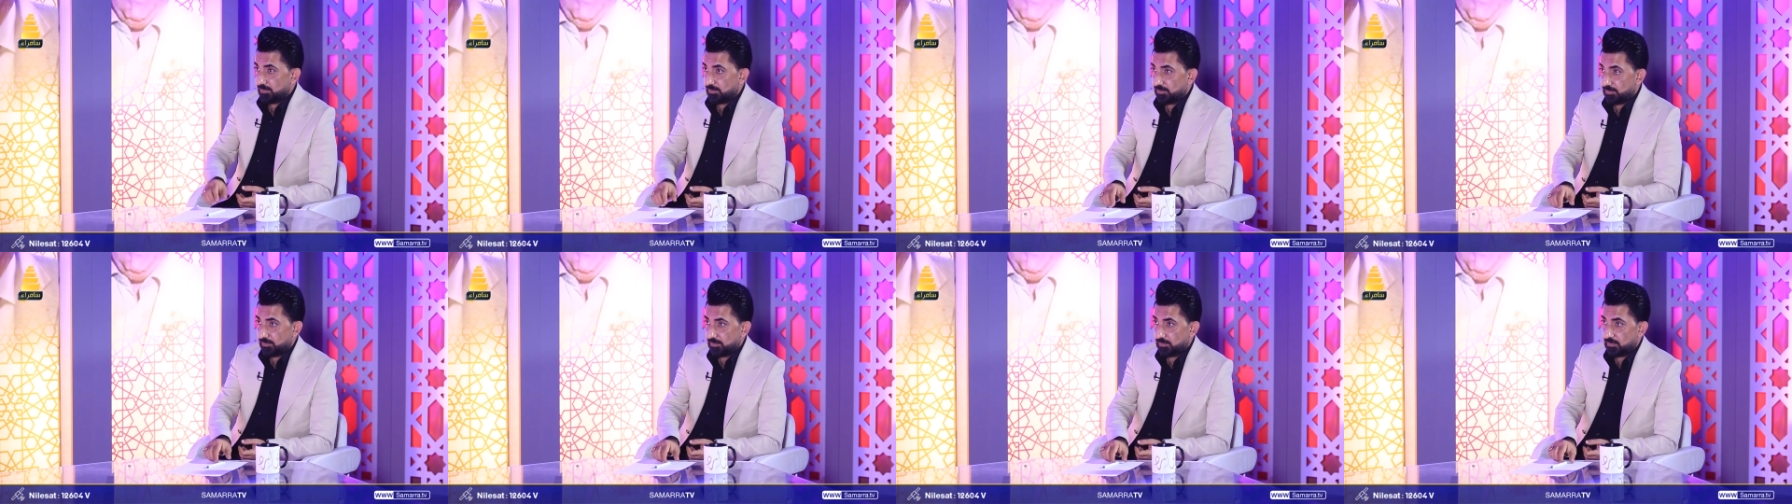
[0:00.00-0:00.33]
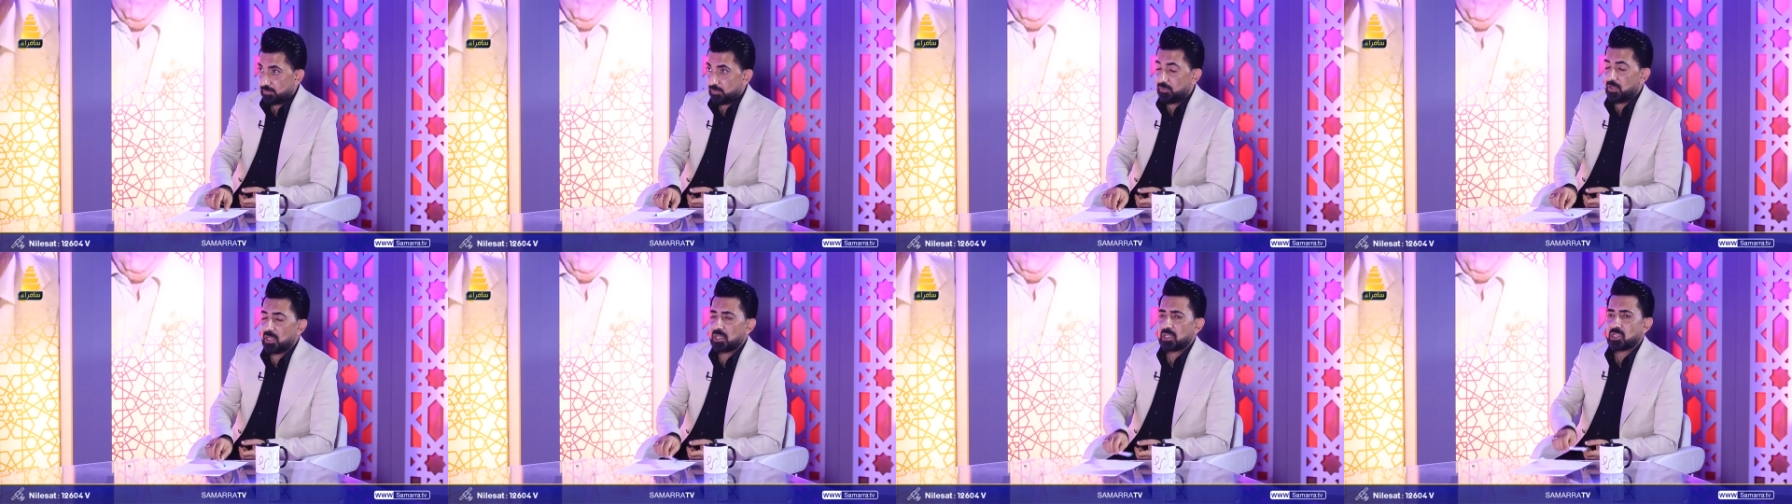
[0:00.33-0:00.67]
ليش
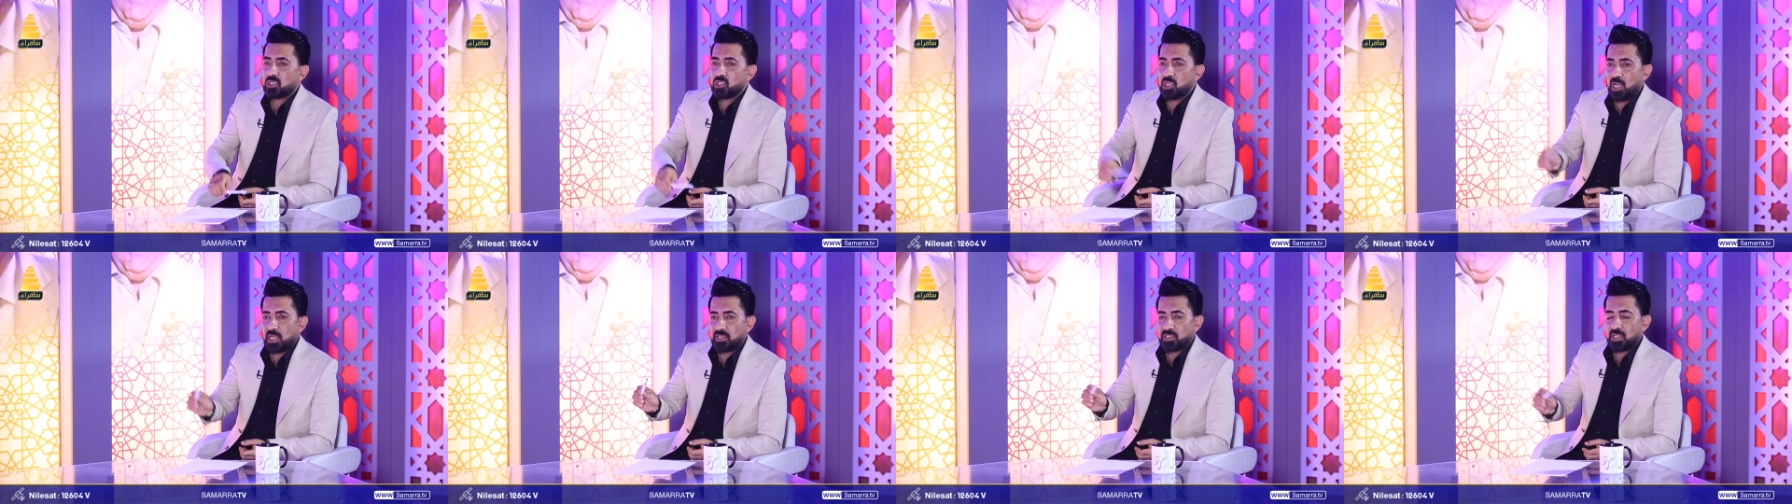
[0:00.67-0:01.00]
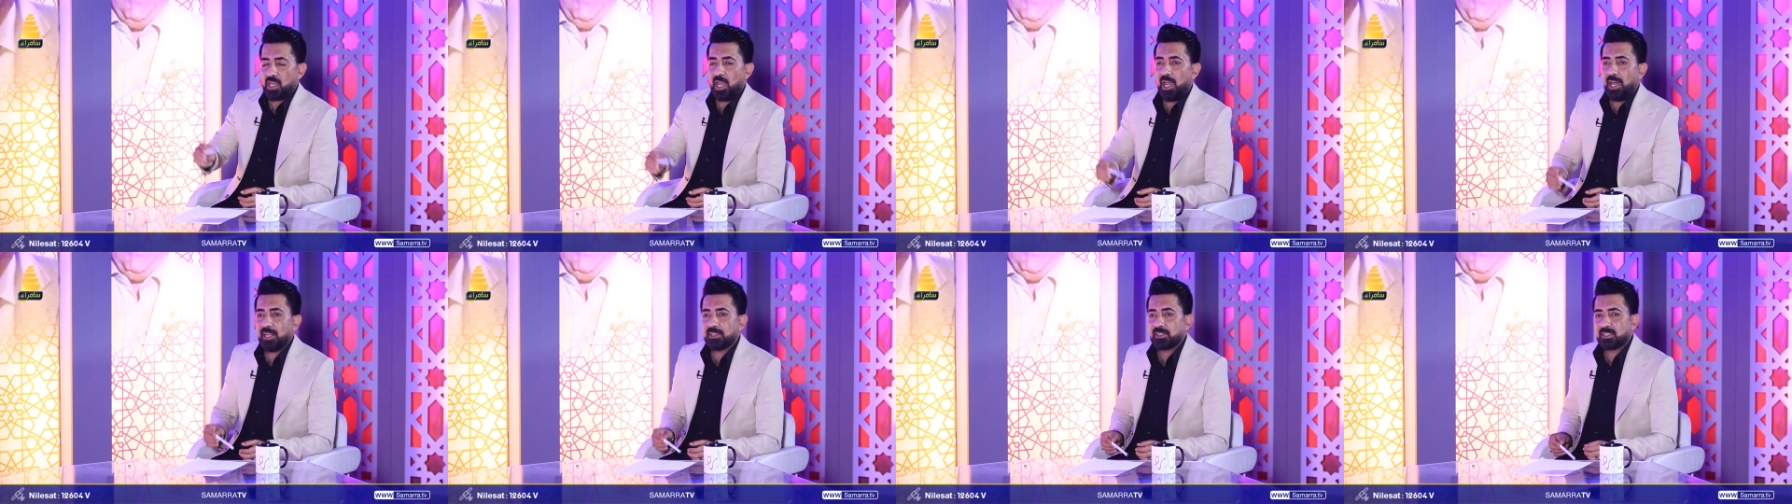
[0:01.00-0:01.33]
فرق
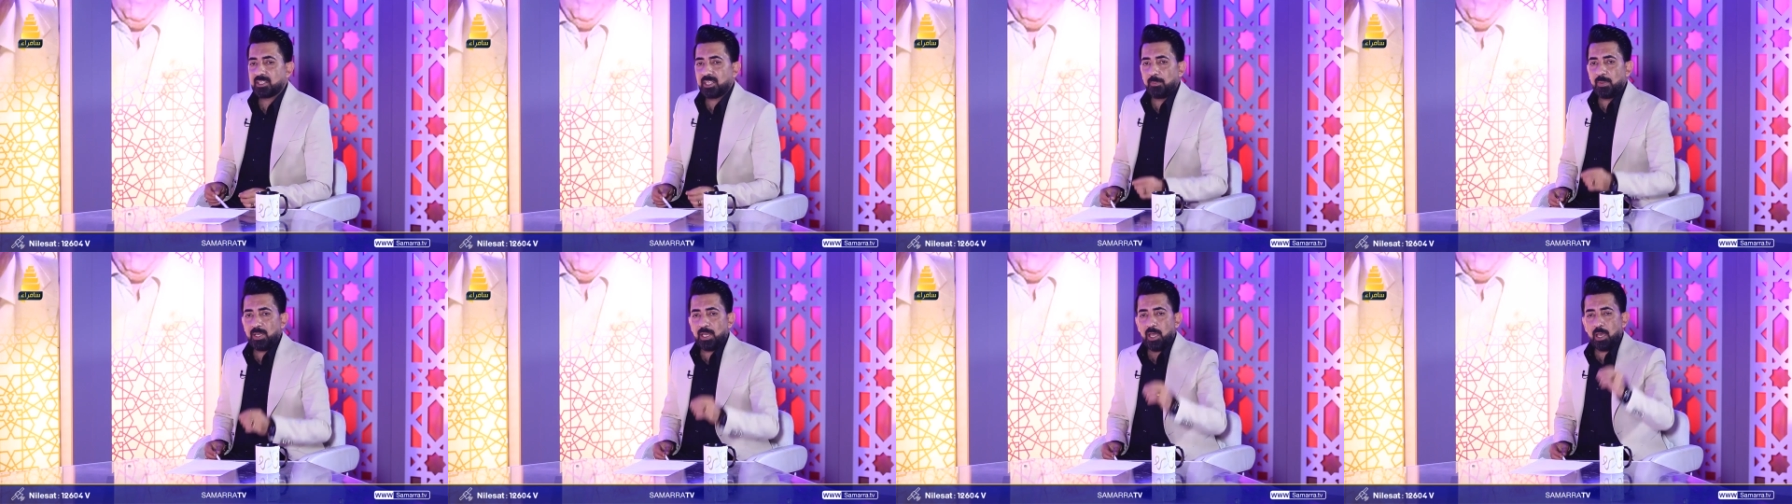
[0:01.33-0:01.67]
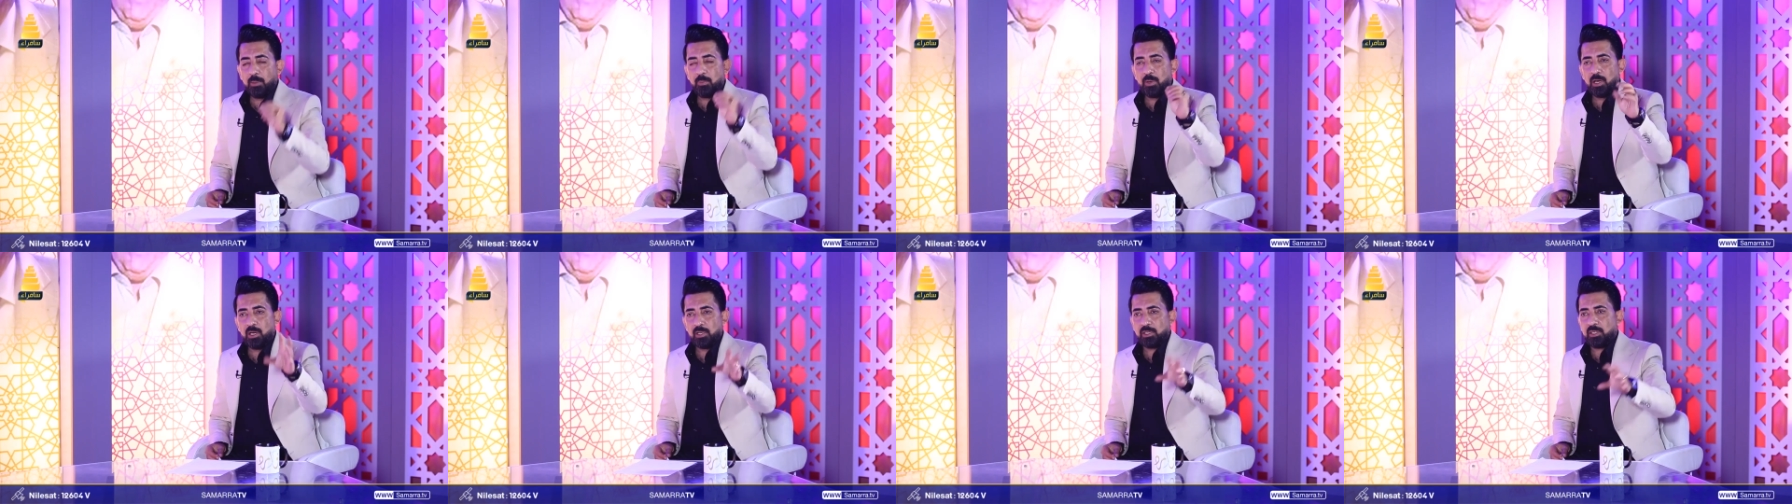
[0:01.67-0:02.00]
شاسع ليش؟ حتى
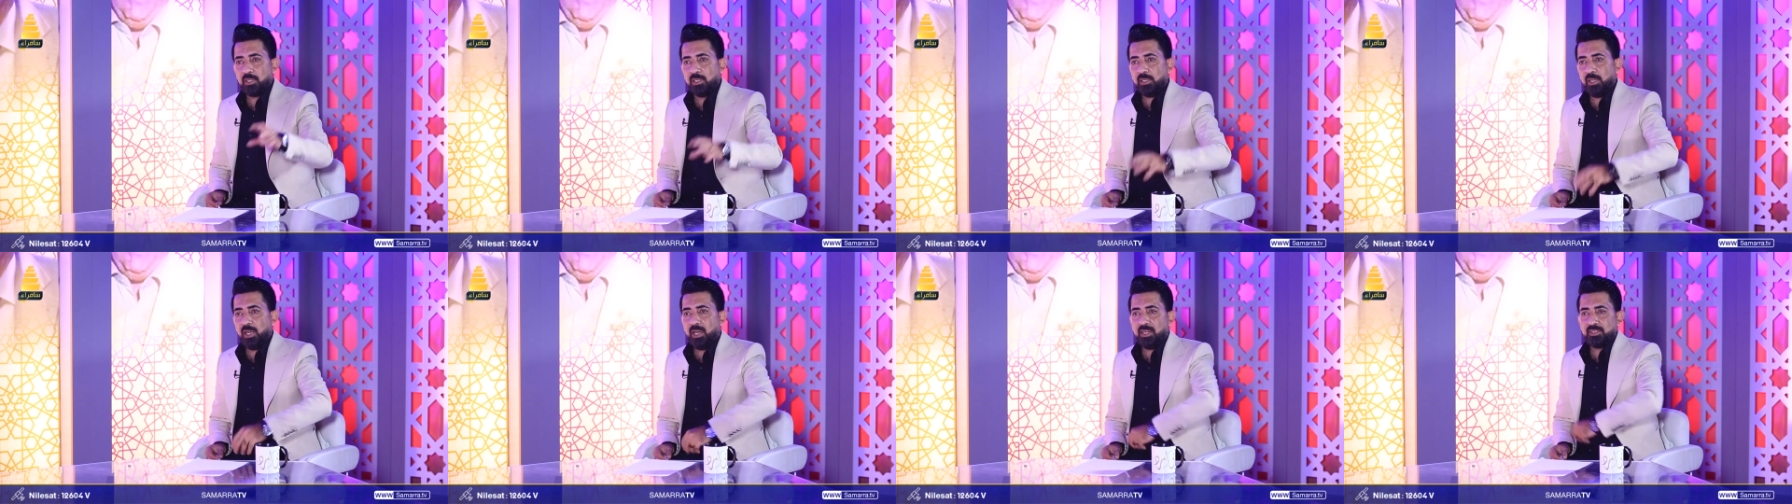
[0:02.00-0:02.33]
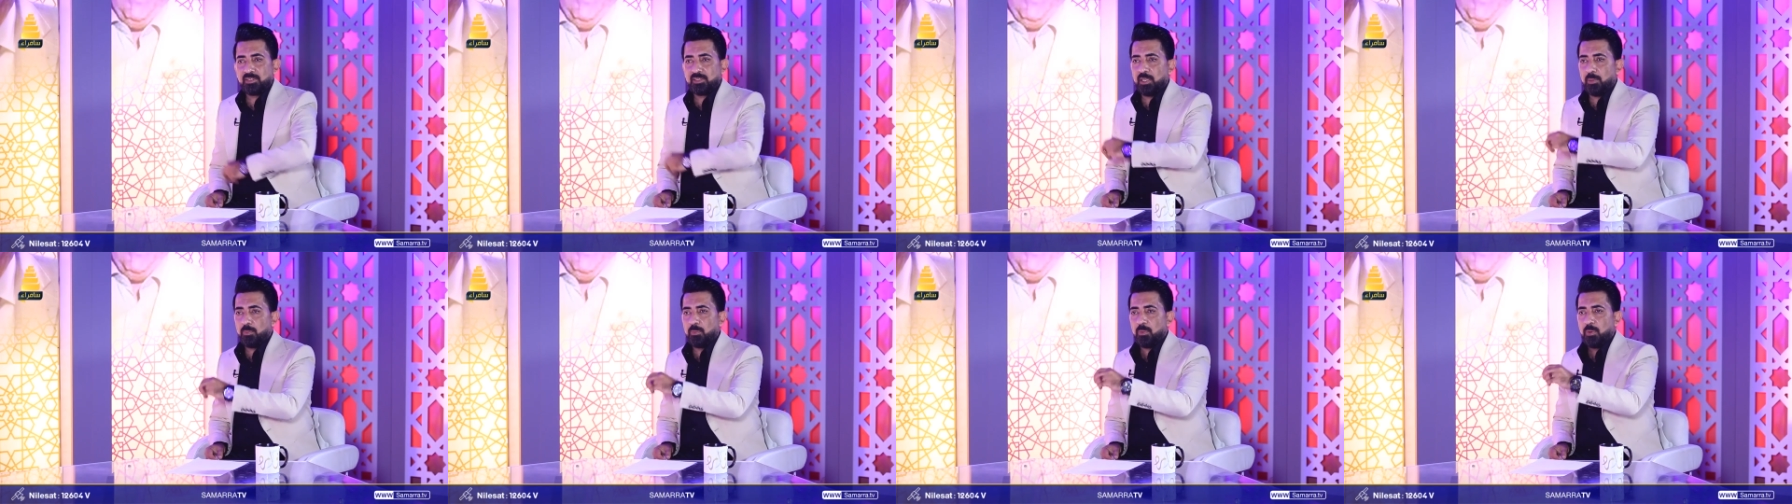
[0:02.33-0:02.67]
بالاماكن
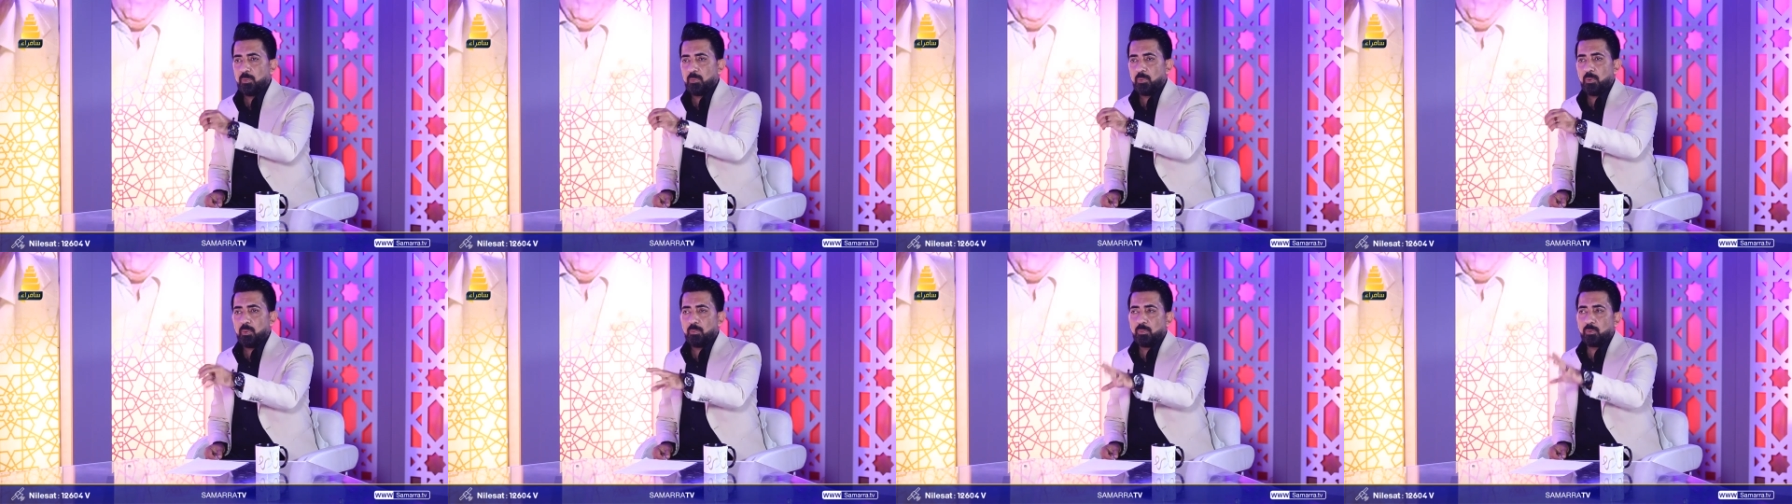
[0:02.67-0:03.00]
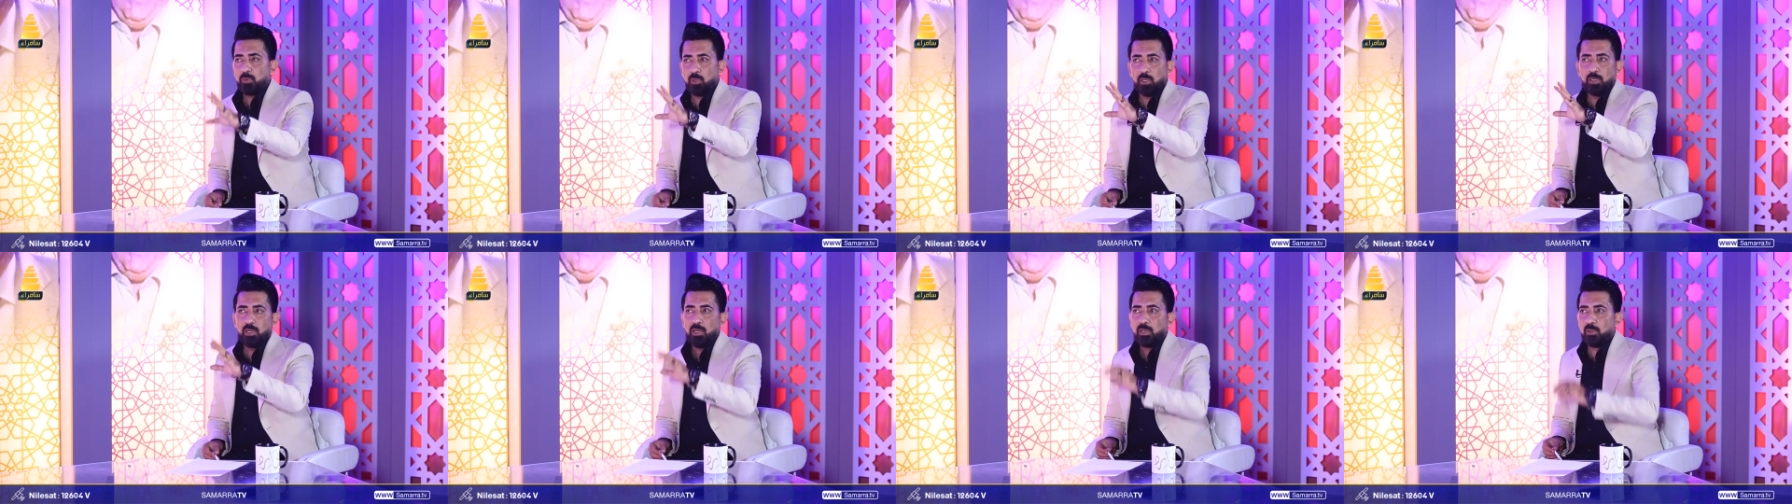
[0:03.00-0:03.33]
حتى
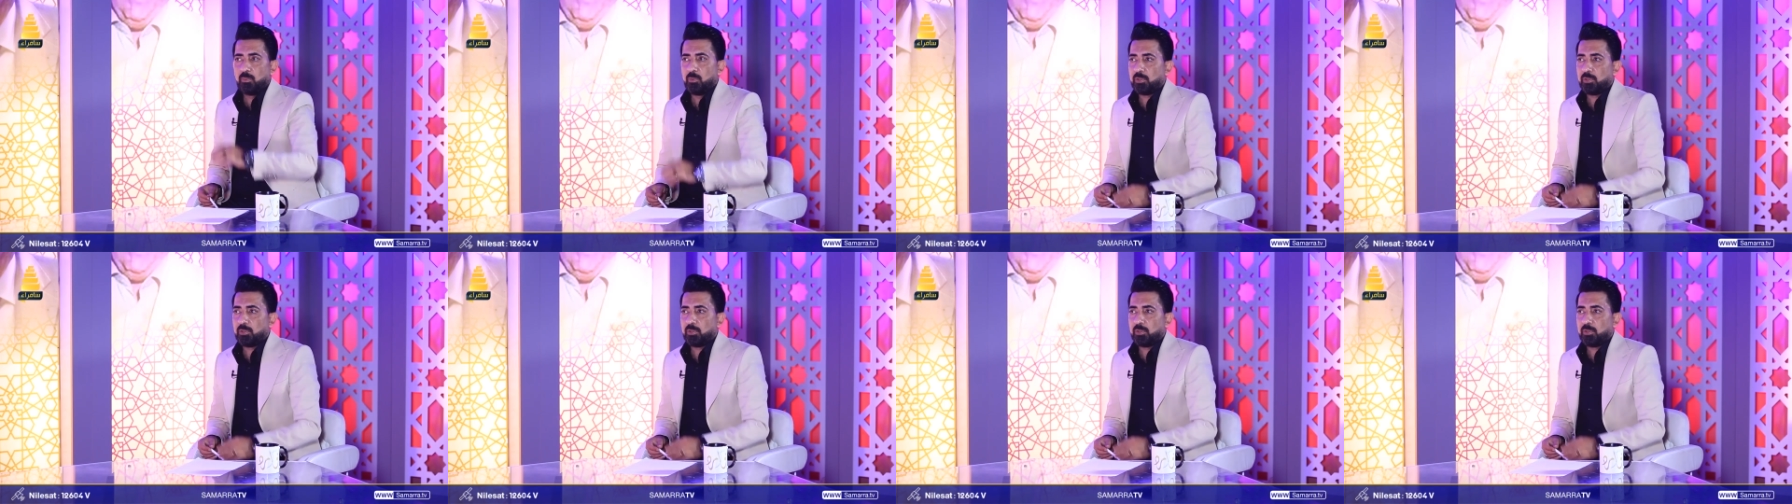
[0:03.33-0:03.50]
بكل ليش؟